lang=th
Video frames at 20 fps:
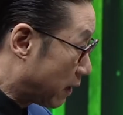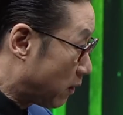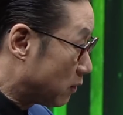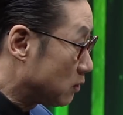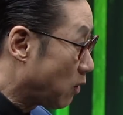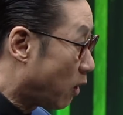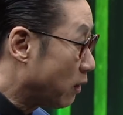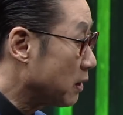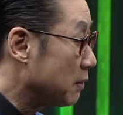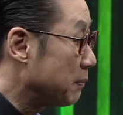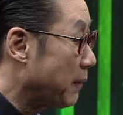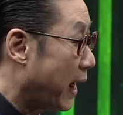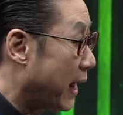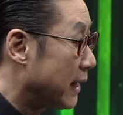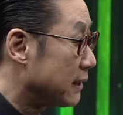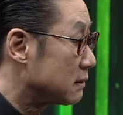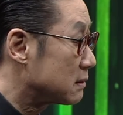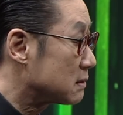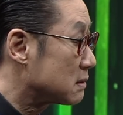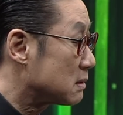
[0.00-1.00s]
หนักกว่านอนใน
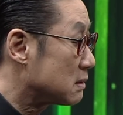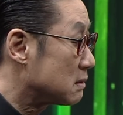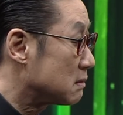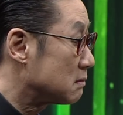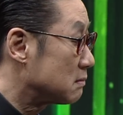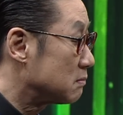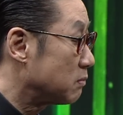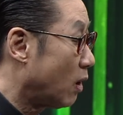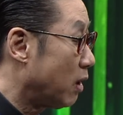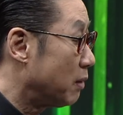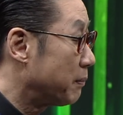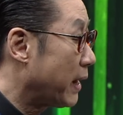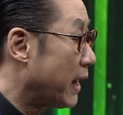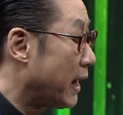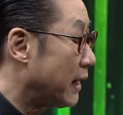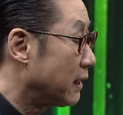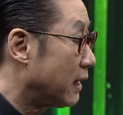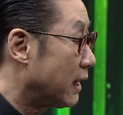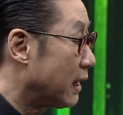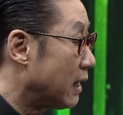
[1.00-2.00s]
บ้านใช่พ่อ
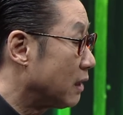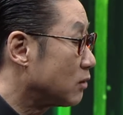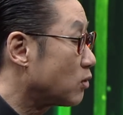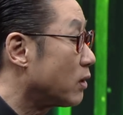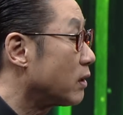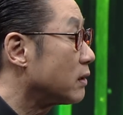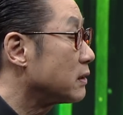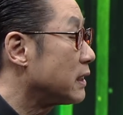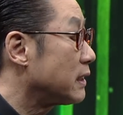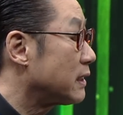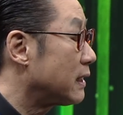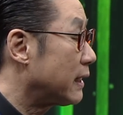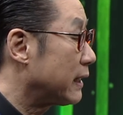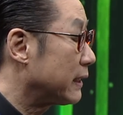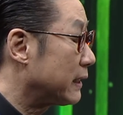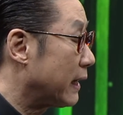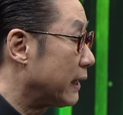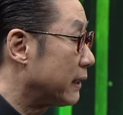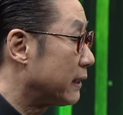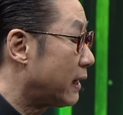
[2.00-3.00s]
แม่นะตอนนั้นคิดอะ
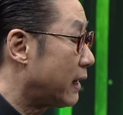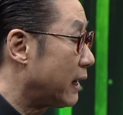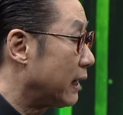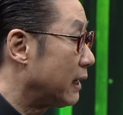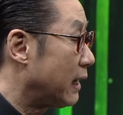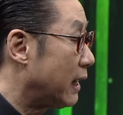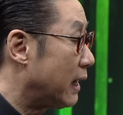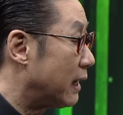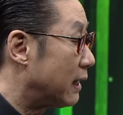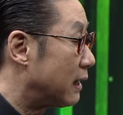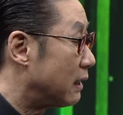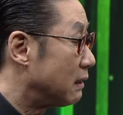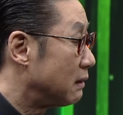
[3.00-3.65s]
ไรยังไงล่ะ